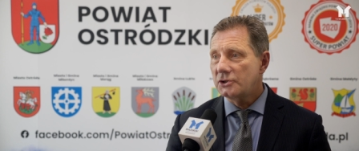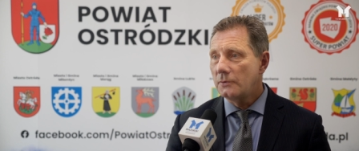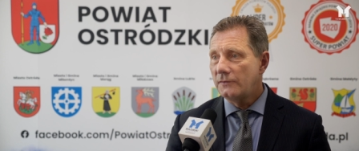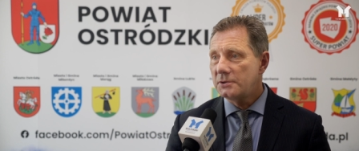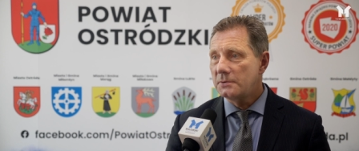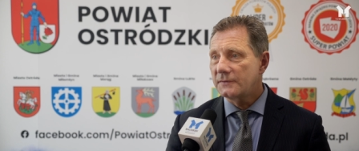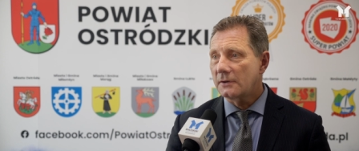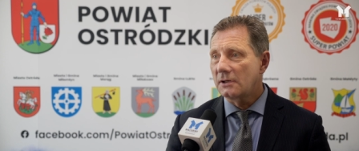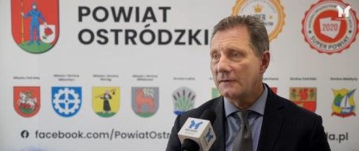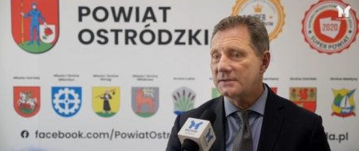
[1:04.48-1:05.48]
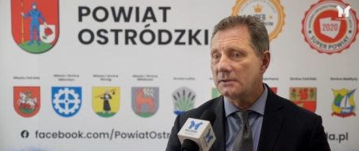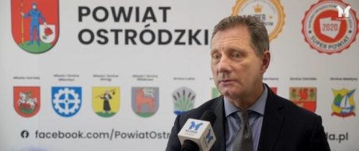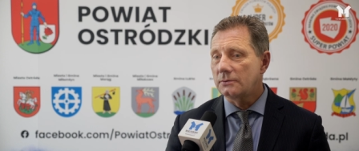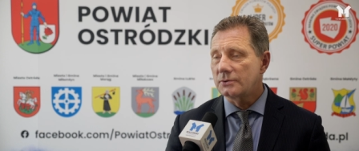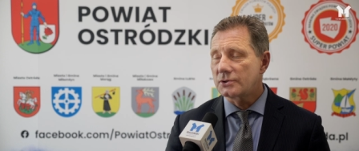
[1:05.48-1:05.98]
się umówiliśmy z
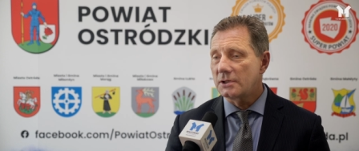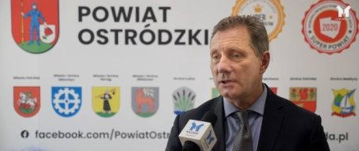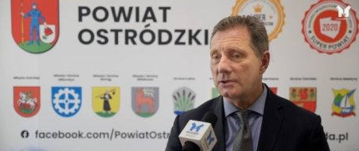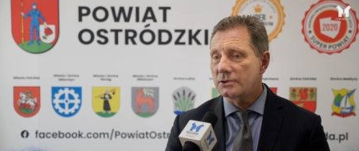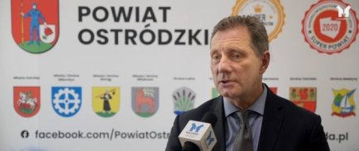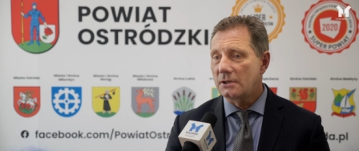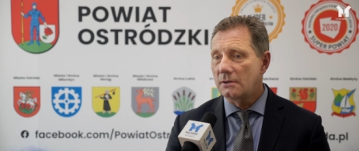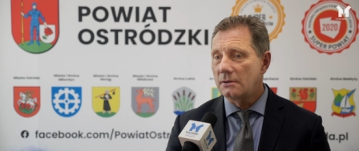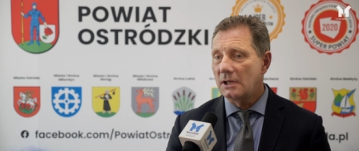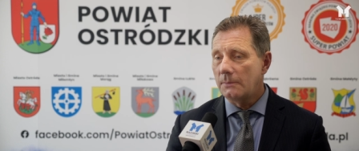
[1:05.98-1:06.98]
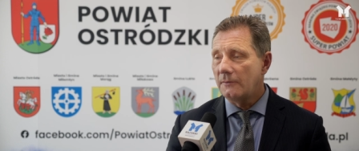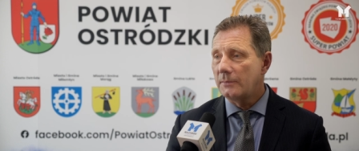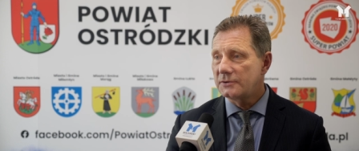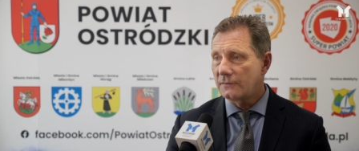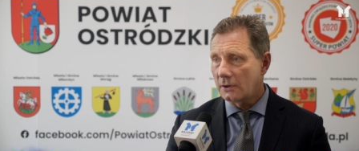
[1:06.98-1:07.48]
wykonawcą, że, że najpierw
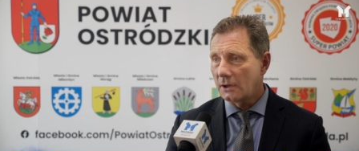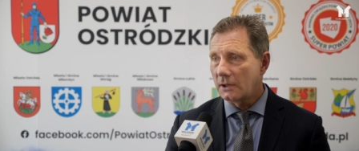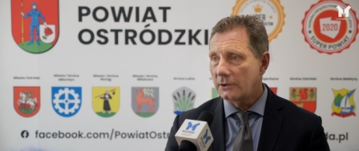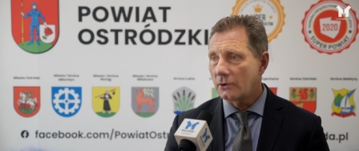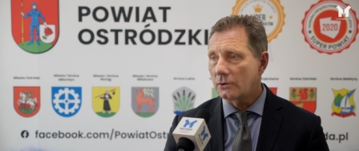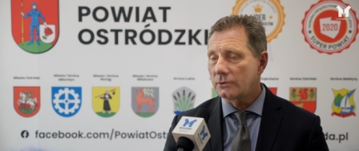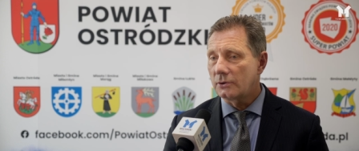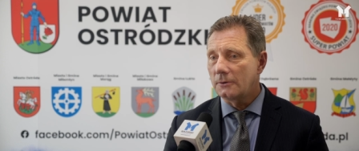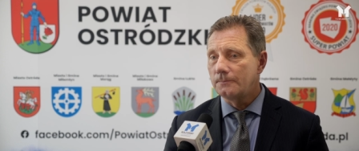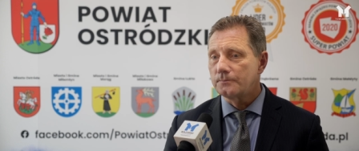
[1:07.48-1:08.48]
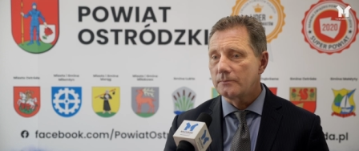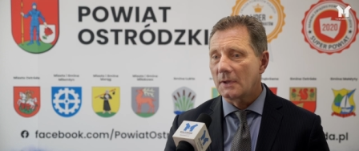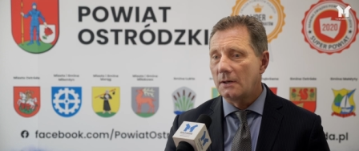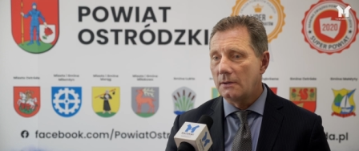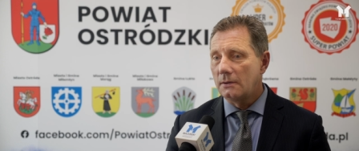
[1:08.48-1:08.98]
będzie wykonane to rondo
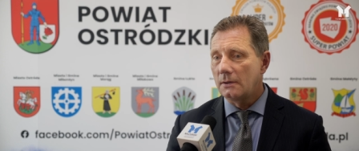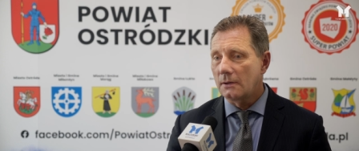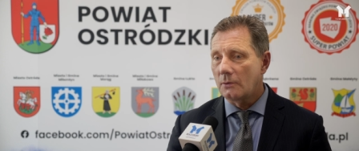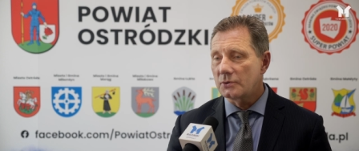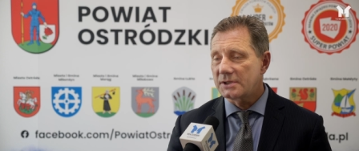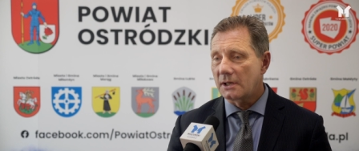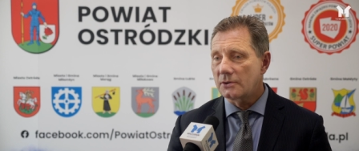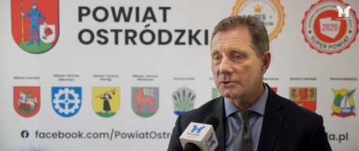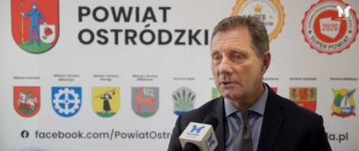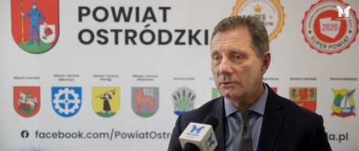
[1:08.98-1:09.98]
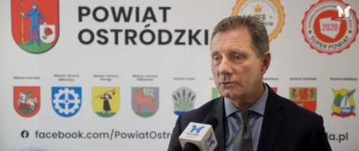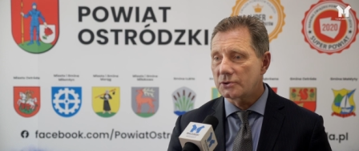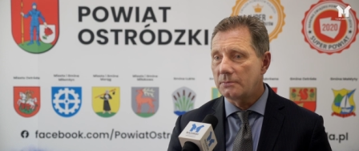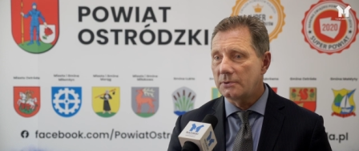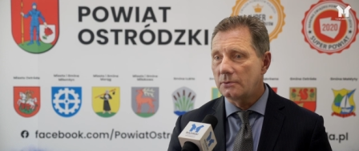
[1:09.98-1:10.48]
e, koło Starego Sądu,
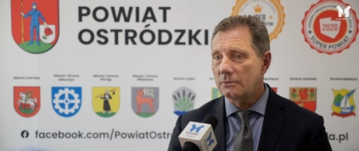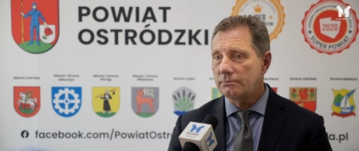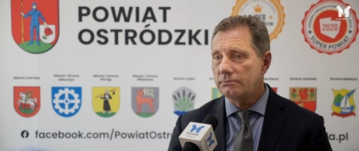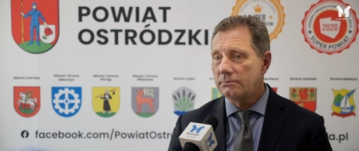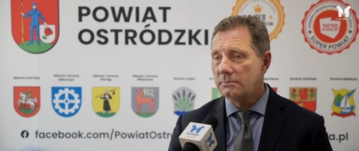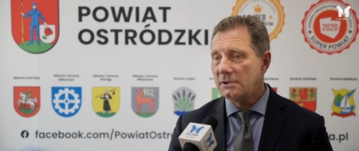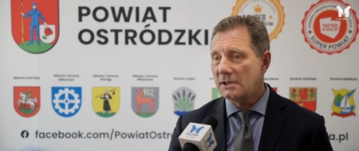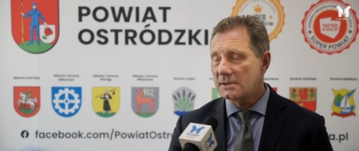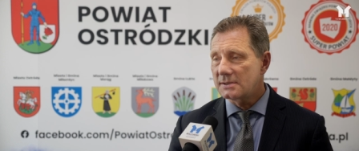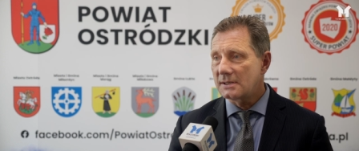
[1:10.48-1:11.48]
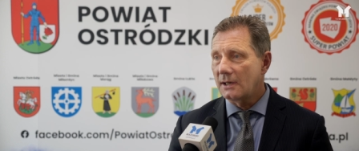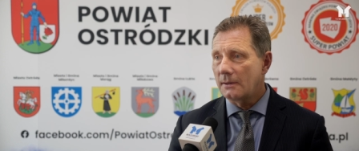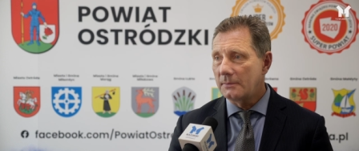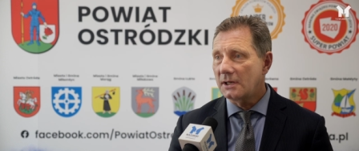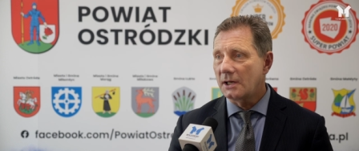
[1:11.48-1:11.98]
żeby nie
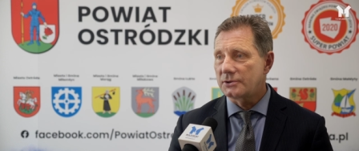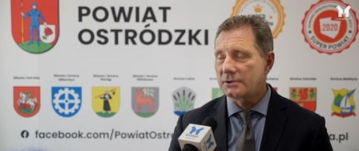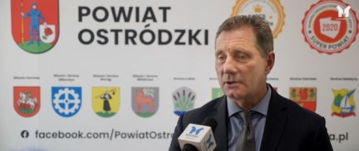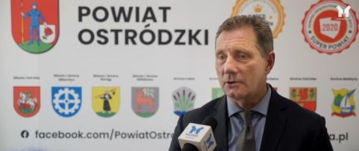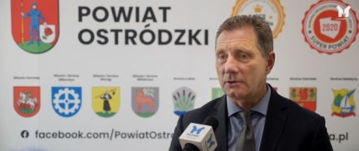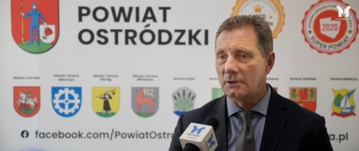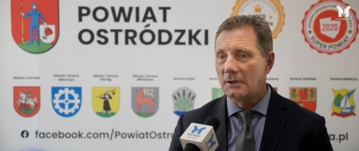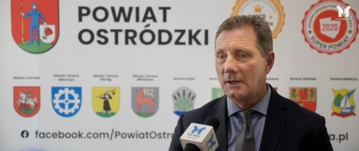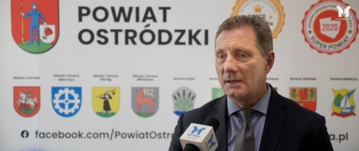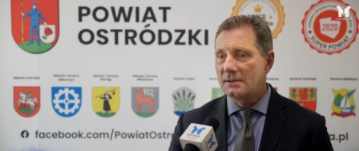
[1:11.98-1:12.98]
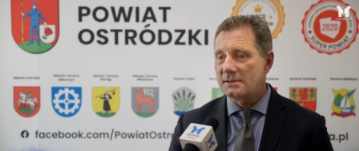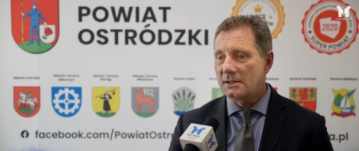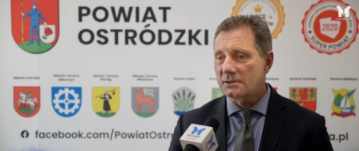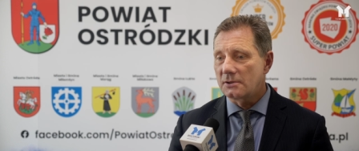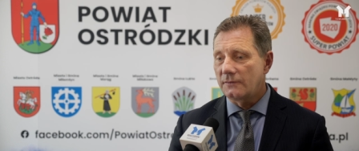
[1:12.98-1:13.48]
zamykać drogi
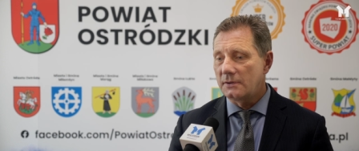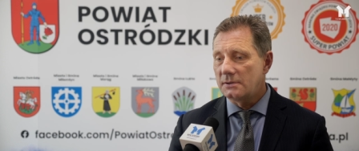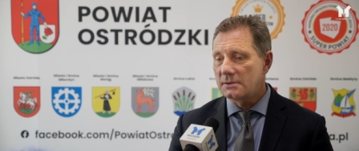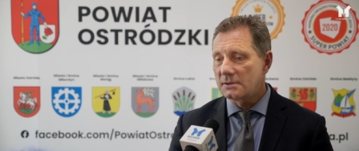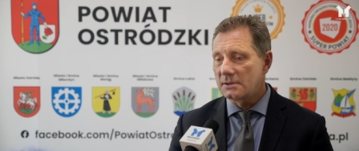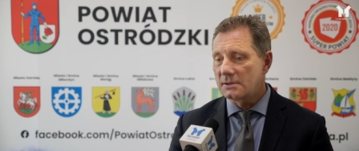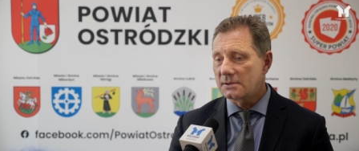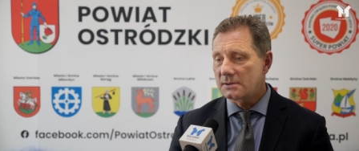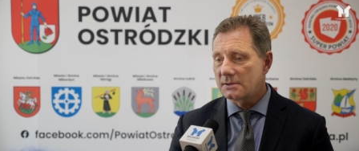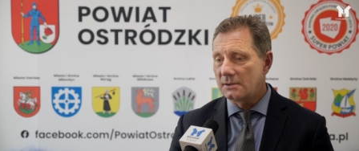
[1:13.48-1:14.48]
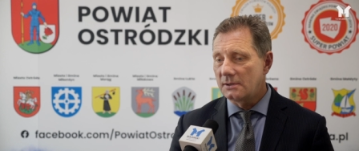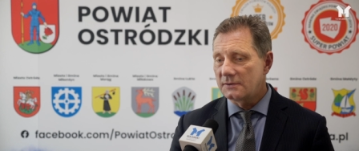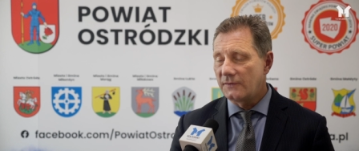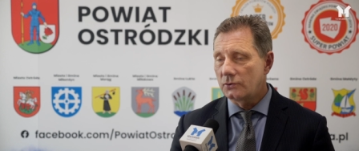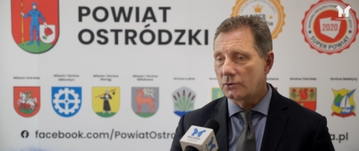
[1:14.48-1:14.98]
zjazdowej z, z,
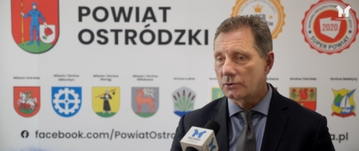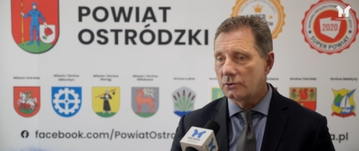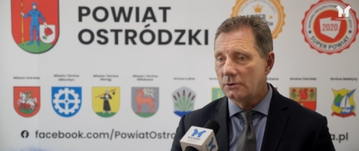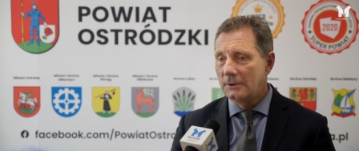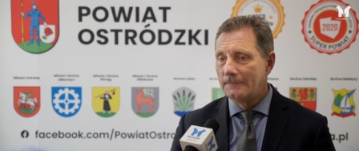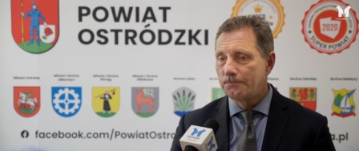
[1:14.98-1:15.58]
z wiaduktu.